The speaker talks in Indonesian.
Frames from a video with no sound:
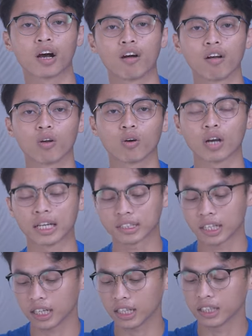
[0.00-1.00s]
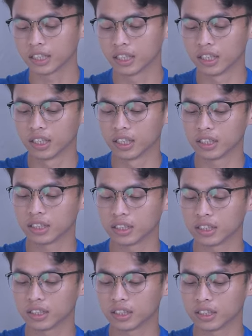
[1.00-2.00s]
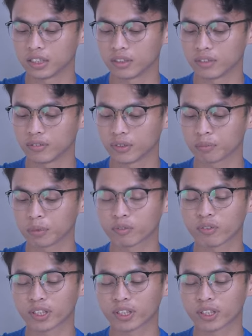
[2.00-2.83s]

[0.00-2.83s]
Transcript: Kalau nggak salah uh, Fitbit